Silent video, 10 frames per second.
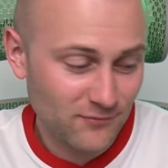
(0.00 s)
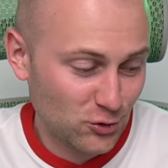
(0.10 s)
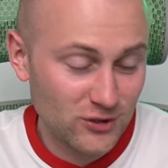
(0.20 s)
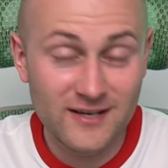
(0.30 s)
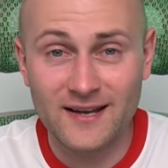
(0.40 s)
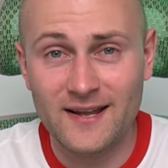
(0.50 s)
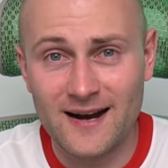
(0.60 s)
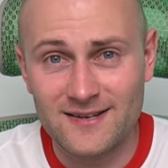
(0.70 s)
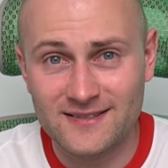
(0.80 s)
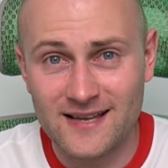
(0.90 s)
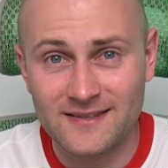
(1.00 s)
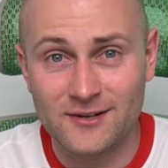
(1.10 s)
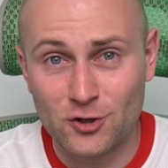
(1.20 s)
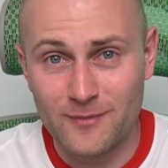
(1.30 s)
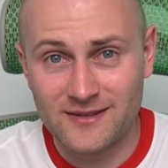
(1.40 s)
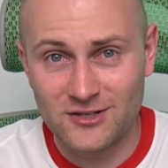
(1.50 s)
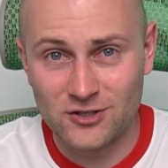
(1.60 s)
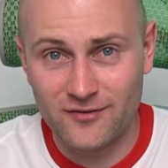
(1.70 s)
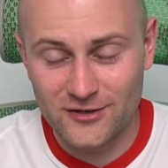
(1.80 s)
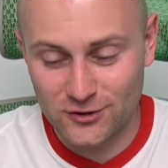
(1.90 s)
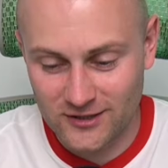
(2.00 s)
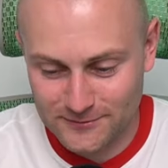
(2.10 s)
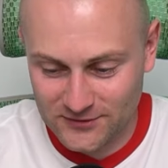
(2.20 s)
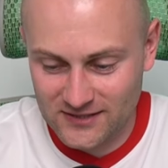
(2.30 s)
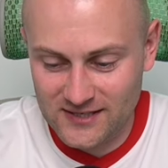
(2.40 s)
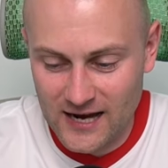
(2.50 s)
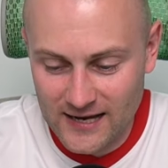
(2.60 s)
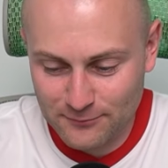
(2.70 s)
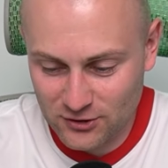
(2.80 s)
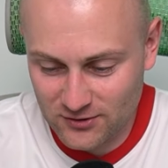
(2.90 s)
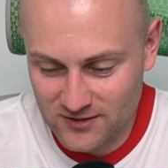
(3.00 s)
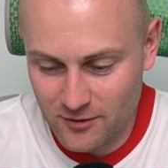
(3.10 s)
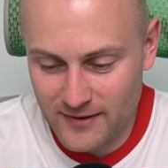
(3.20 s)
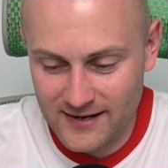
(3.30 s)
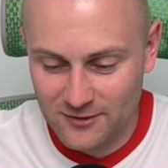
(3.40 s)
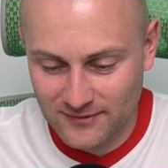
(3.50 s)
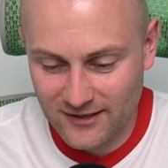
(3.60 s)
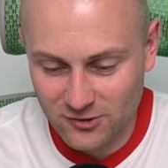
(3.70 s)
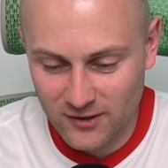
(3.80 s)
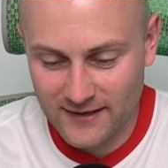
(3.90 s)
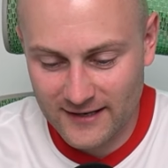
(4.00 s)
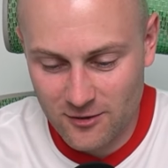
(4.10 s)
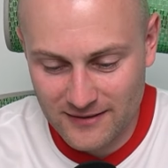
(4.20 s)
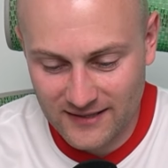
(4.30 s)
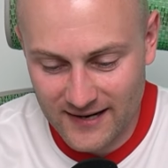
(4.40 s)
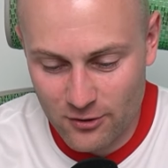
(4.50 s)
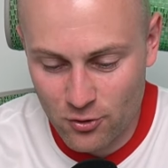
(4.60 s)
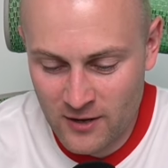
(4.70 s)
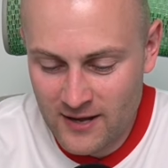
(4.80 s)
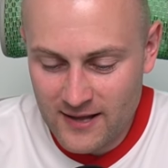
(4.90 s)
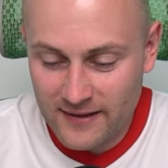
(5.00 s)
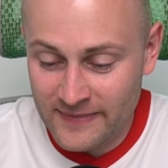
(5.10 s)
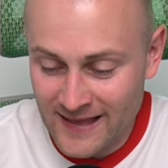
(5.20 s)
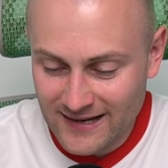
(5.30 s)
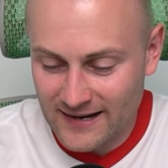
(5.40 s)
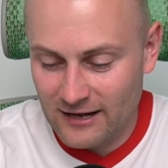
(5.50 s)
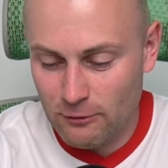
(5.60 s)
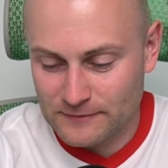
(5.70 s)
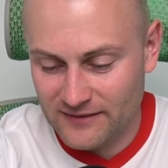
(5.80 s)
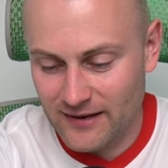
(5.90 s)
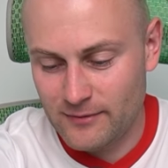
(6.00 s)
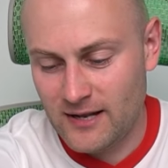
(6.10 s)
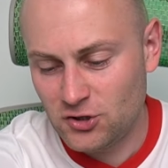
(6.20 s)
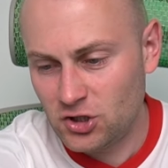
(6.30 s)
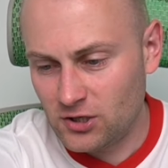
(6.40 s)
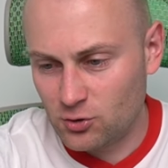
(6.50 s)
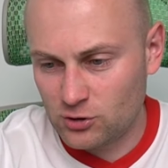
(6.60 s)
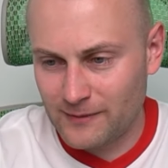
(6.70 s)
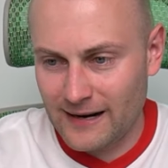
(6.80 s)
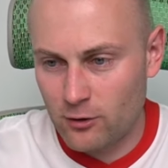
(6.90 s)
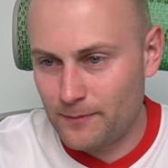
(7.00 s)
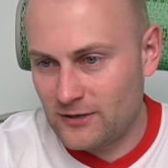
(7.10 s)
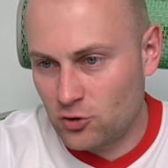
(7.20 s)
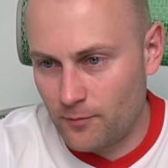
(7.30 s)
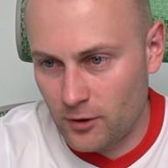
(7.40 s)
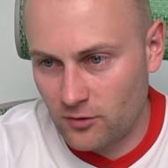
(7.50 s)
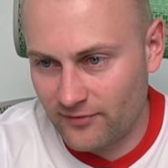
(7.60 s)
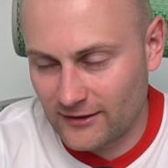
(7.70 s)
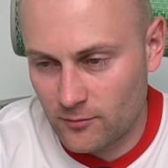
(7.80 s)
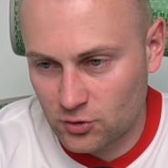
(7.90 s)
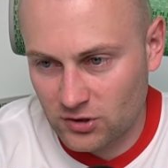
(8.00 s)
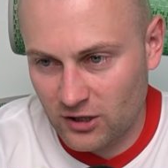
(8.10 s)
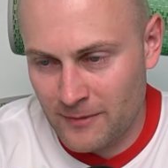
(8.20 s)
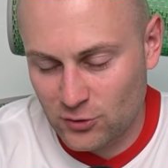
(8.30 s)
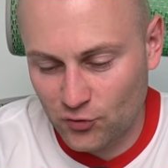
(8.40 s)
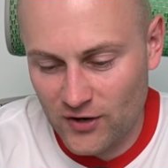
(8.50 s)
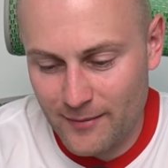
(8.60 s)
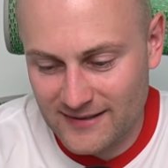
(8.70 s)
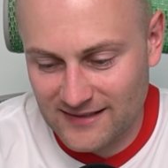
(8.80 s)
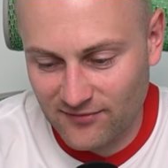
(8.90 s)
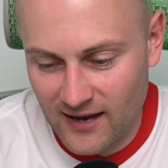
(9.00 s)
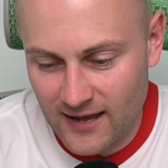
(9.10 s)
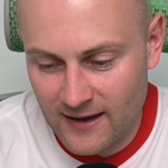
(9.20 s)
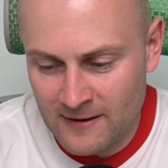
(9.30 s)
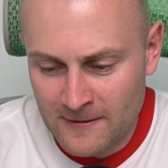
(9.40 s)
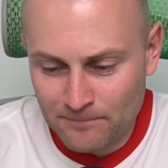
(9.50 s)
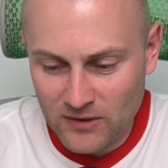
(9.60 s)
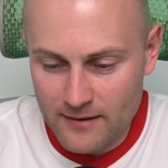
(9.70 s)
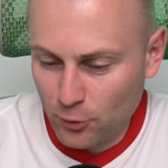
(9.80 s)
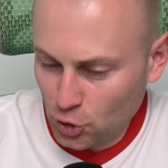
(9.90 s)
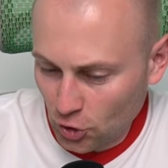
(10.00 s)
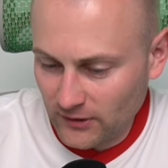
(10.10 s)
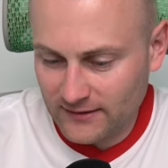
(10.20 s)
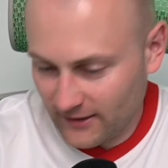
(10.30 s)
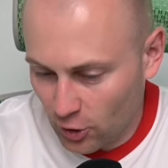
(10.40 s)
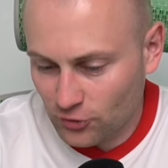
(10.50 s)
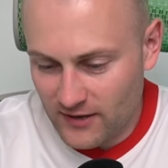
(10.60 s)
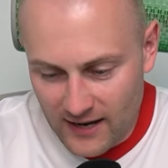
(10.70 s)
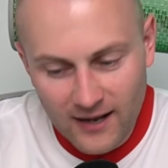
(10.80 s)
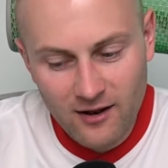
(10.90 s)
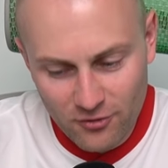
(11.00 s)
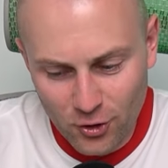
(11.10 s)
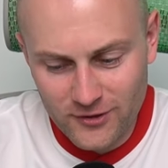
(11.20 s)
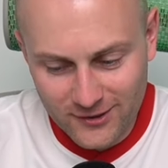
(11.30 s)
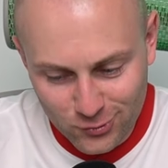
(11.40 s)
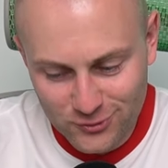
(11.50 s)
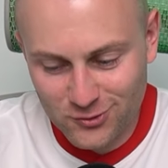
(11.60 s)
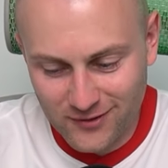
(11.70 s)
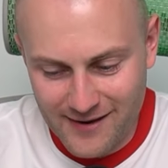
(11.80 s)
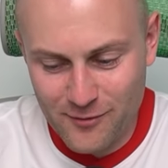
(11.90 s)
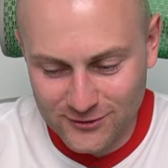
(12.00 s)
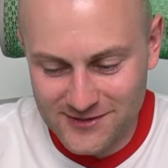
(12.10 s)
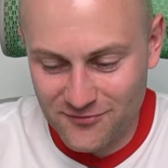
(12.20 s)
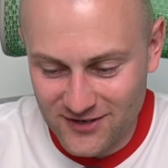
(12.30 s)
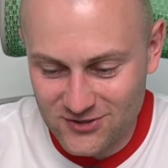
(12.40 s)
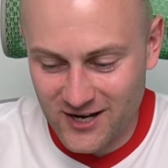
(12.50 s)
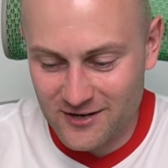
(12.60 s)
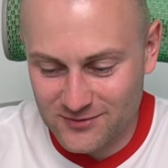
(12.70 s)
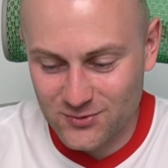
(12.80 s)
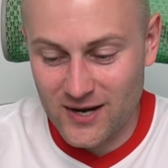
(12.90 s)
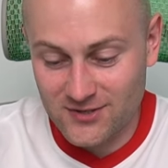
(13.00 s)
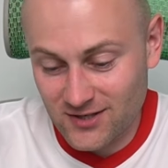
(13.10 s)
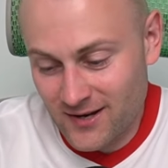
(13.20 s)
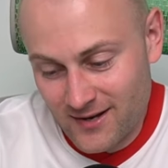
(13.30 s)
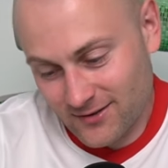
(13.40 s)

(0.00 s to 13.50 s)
No czyli generalnie standard, komentarze do Waszej dyspozycji, a ja przechodzę do meritum tego kolejnego materiału na kanale obstawiamy. Na dzisiaj się uzbierało 5 kuponów, wiadomo, że tych meczów nie ma za wiele, mm, bo środek tygodnia, ale no niektórzy tutaj mocno wjeżdżają, słuchajcie.